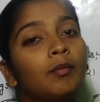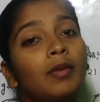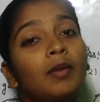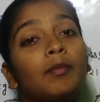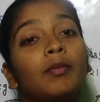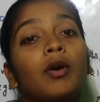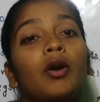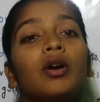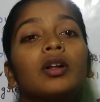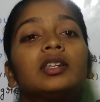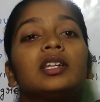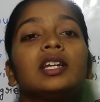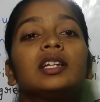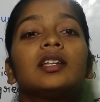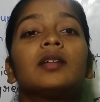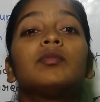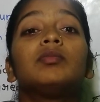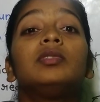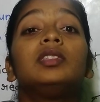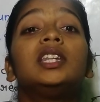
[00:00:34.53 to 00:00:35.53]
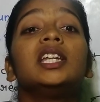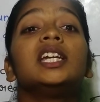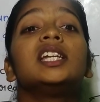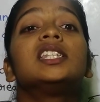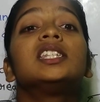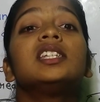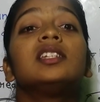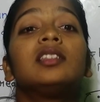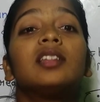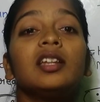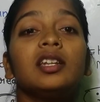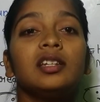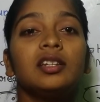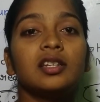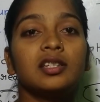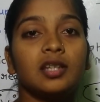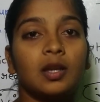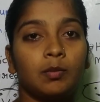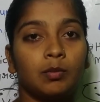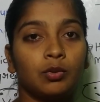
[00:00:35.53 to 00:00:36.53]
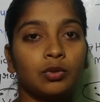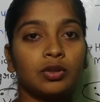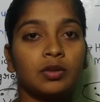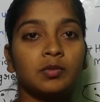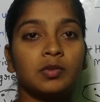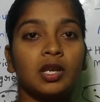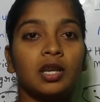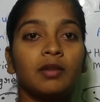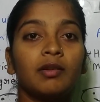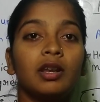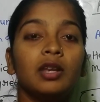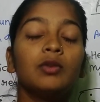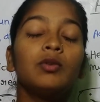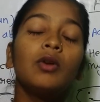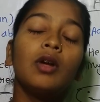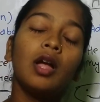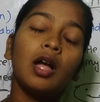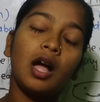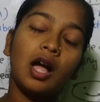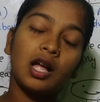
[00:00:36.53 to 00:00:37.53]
मैं बहुत ही एकदम देसी तरीके से आप लोग को समझाने वाली हूँ